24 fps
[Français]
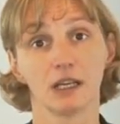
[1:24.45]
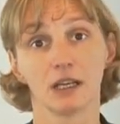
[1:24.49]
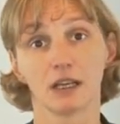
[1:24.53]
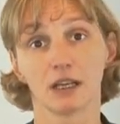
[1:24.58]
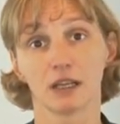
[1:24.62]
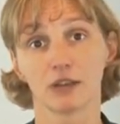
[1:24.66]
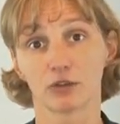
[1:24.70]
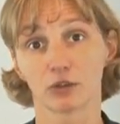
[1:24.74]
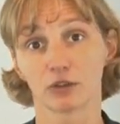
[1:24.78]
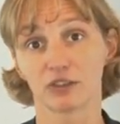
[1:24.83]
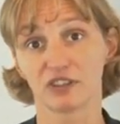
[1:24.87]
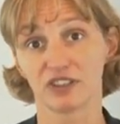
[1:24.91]

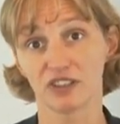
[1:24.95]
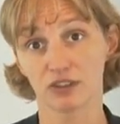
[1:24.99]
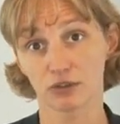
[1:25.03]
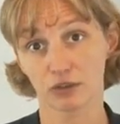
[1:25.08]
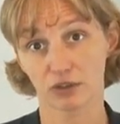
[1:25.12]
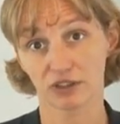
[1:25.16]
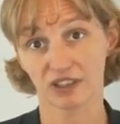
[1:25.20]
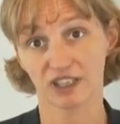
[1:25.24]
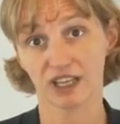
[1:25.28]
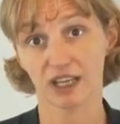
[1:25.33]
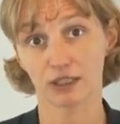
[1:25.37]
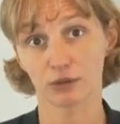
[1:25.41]
Et ceci
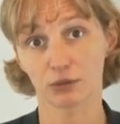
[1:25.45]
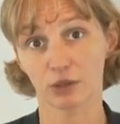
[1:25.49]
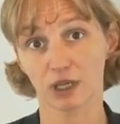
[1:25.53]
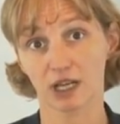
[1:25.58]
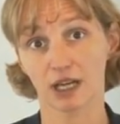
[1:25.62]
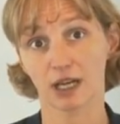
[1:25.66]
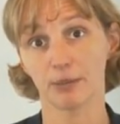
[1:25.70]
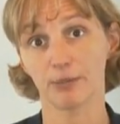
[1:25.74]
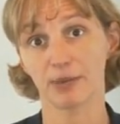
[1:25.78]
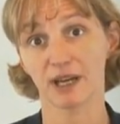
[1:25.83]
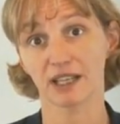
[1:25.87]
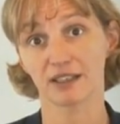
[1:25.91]
se
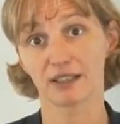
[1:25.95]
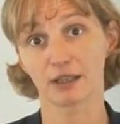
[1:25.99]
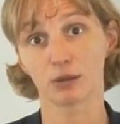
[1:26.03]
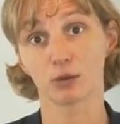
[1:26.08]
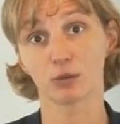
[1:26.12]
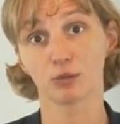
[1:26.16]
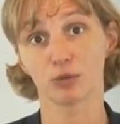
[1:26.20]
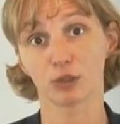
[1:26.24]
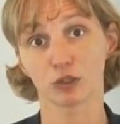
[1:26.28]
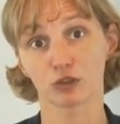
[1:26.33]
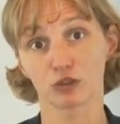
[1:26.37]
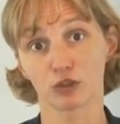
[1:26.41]
traduira par des
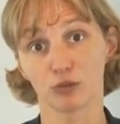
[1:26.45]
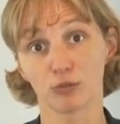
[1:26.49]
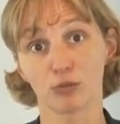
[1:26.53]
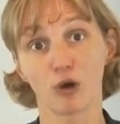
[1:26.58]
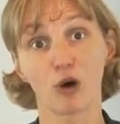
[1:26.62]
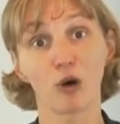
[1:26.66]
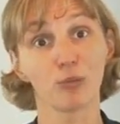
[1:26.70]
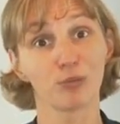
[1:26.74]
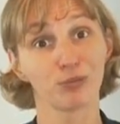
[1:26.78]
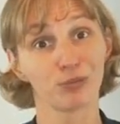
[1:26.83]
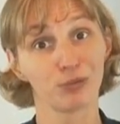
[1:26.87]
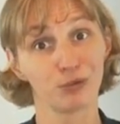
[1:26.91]

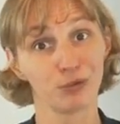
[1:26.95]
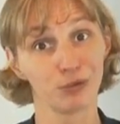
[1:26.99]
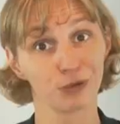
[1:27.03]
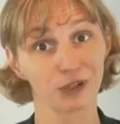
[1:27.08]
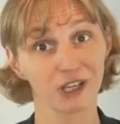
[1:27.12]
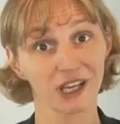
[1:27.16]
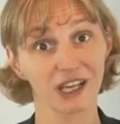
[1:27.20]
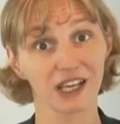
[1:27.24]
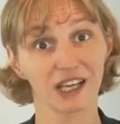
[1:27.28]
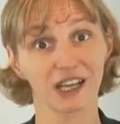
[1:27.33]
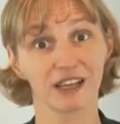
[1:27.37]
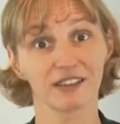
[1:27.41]
comportements plus
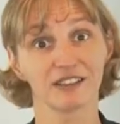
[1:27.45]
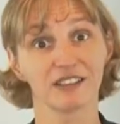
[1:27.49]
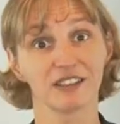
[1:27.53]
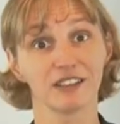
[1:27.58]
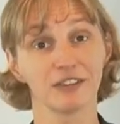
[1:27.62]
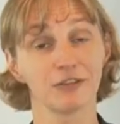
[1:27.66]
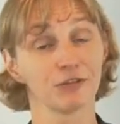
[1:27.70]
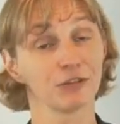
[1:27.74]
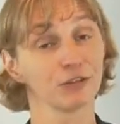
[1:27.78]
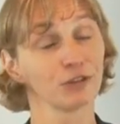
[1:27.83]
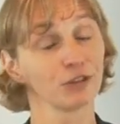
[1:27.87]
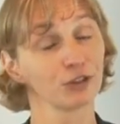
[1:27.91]

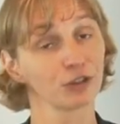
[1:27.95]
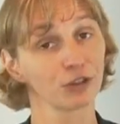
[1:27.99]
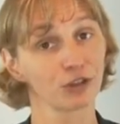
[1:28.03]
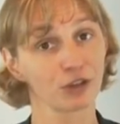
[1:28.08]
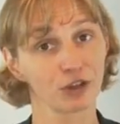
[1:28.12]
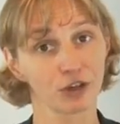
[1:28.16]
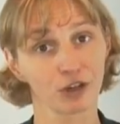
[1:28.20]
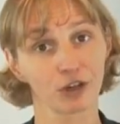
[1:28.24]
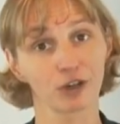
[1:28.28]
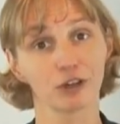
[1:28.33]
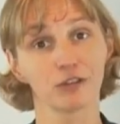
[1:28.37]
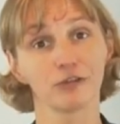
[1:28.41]
créatifs
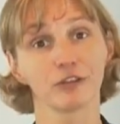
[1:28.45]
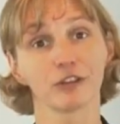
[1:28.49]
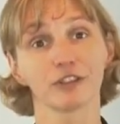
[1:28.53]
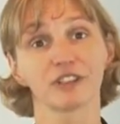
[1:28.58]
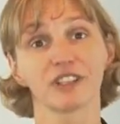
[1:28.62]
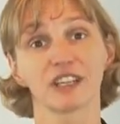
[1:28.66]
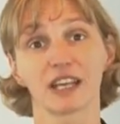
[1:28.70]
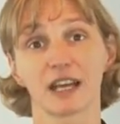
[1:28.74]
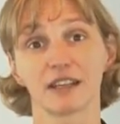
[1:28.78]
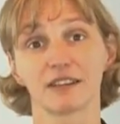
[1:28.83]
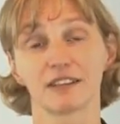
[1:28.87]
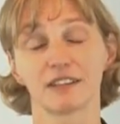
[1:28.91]
que
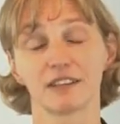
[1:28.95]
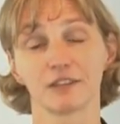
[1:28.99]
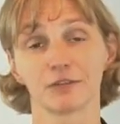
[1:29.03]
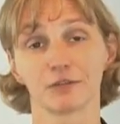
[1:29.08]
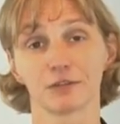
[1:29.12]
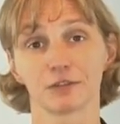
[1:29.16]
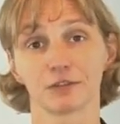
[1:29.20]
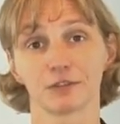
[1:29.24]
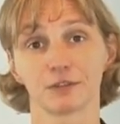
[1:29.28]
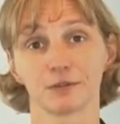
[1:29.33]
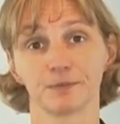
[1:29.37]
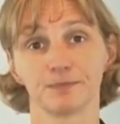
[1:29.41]

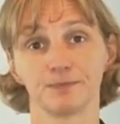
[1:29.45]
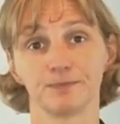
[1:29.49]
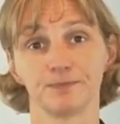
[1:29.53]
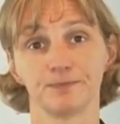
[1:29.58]
revendicatifs.